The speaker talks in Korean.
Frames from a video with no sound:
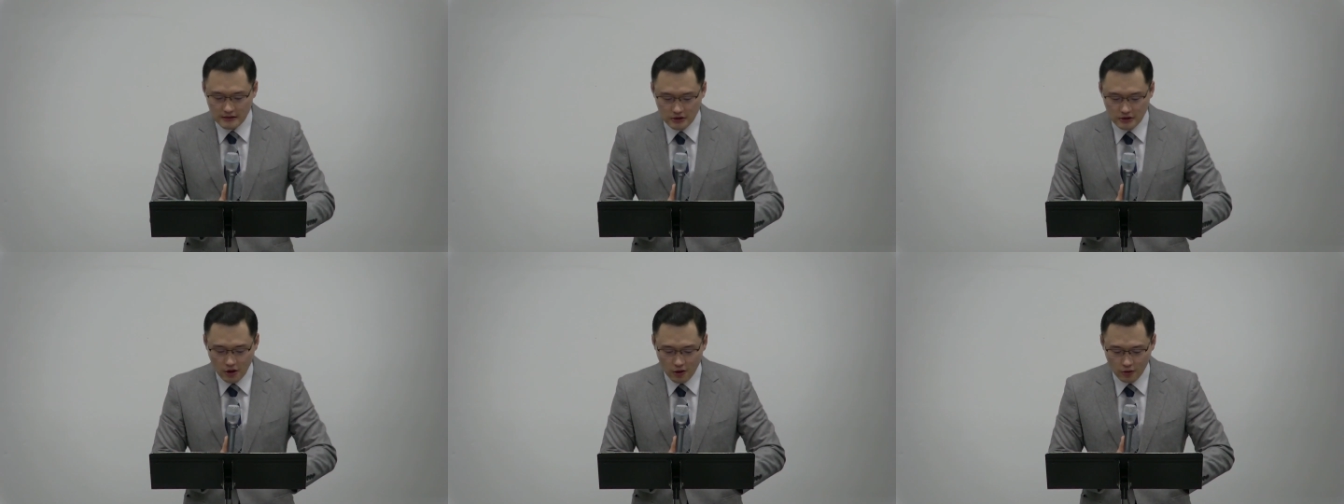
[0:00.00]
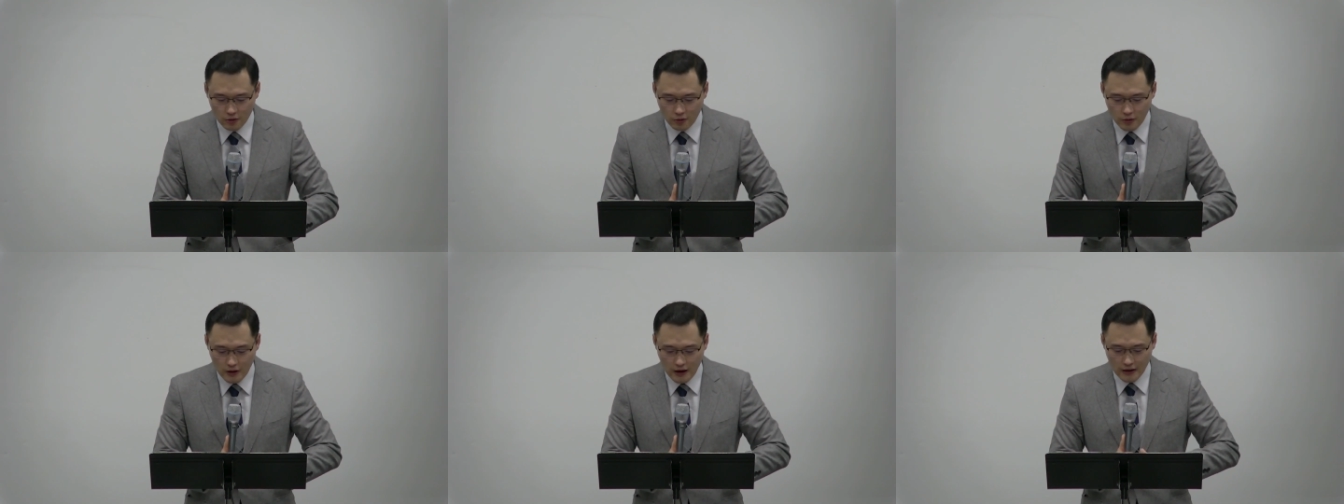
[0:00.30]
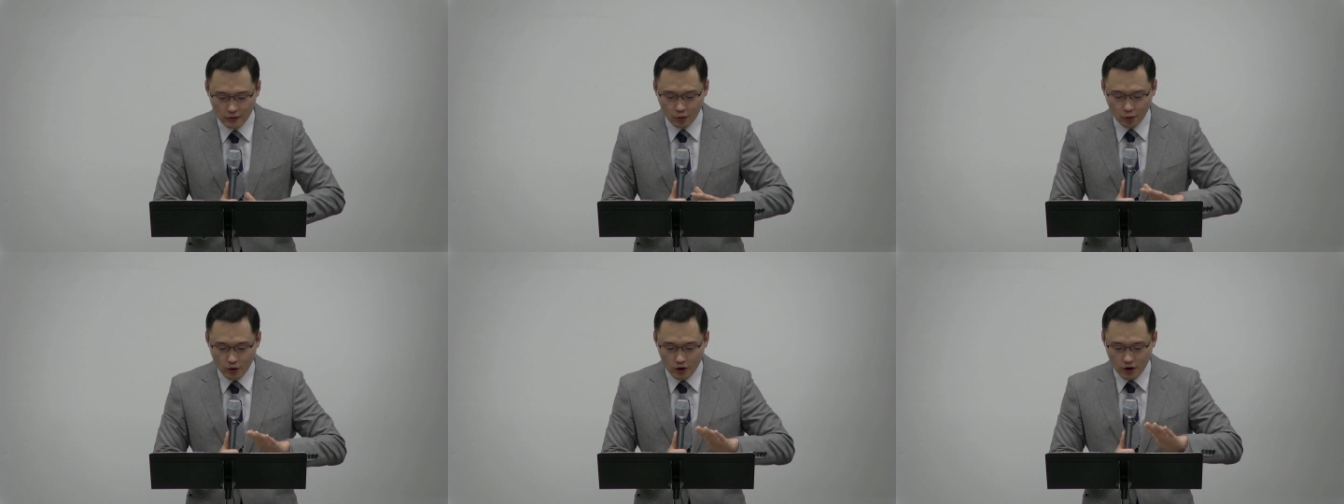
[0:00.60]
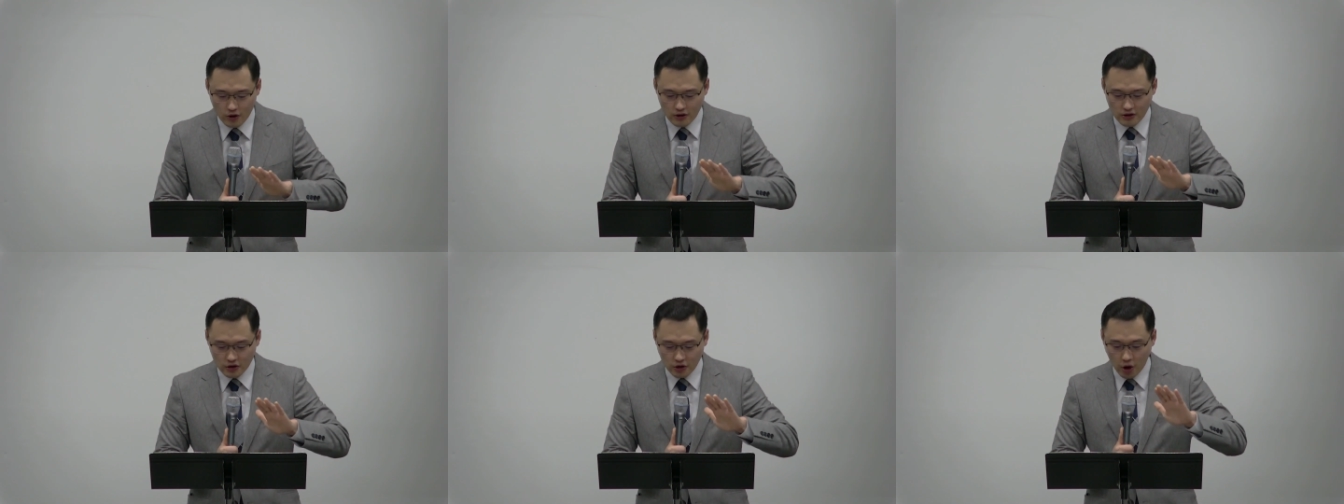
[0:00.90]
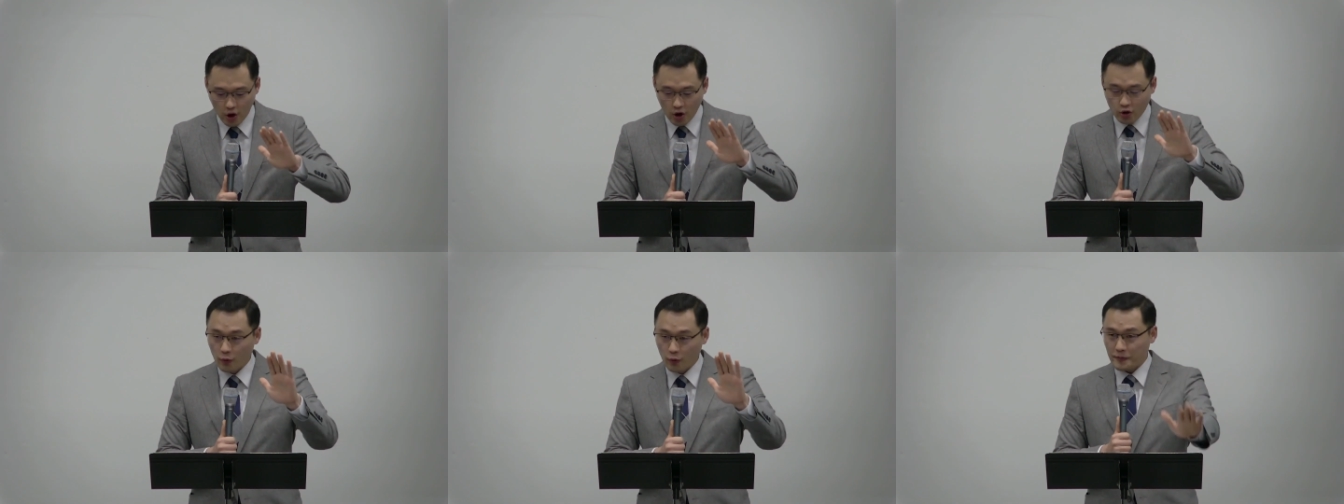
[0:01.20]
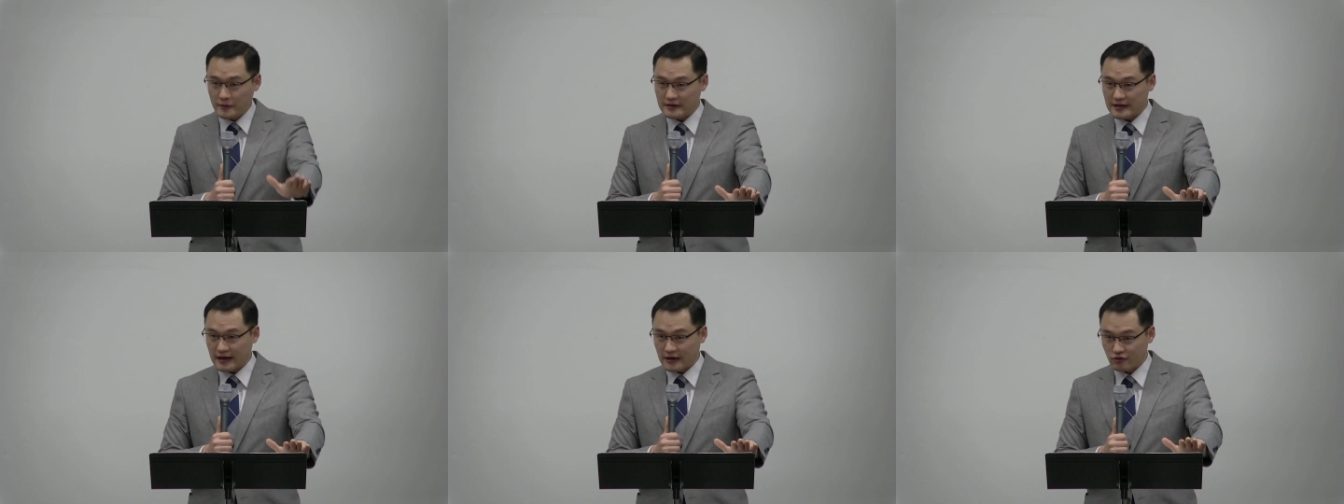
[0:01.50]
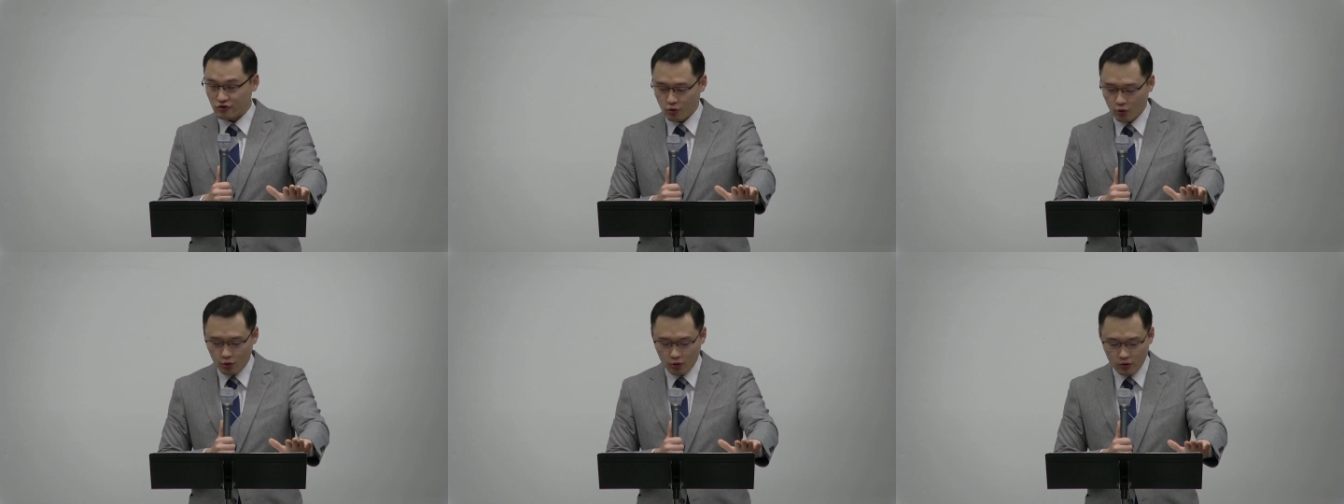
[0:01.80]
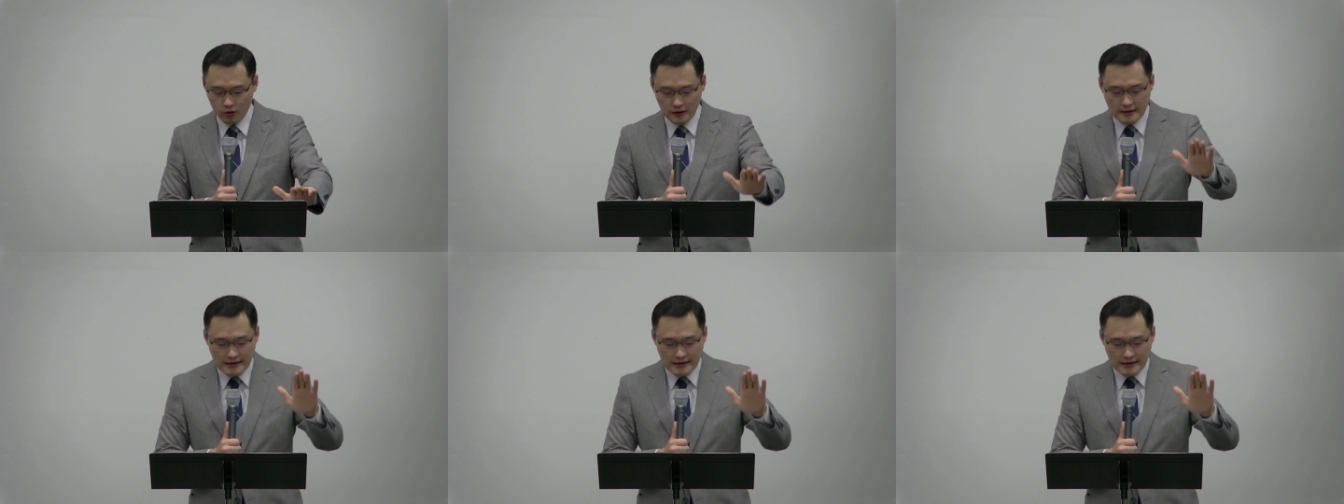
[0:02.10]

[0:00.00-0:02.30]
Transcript: 성도의 노력을 더 높이 사주고